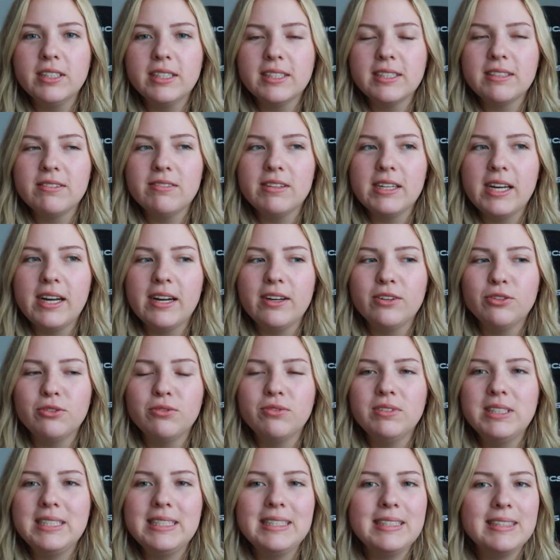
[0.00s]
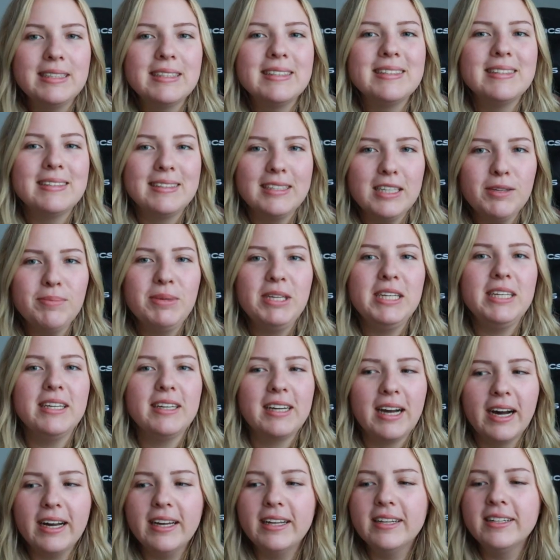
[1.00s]
Das wäre irgendwie
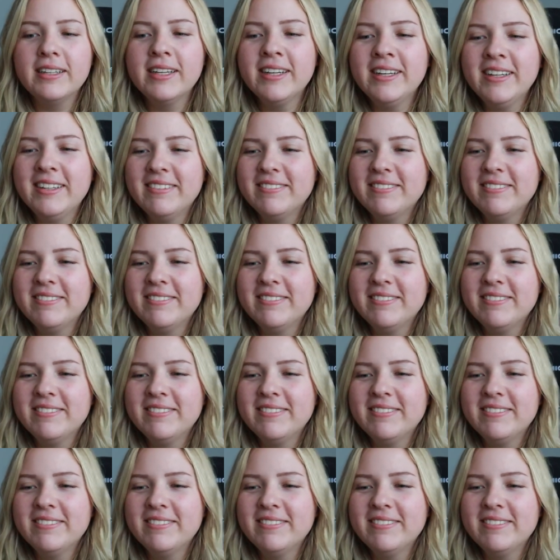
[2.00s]
semi-geil.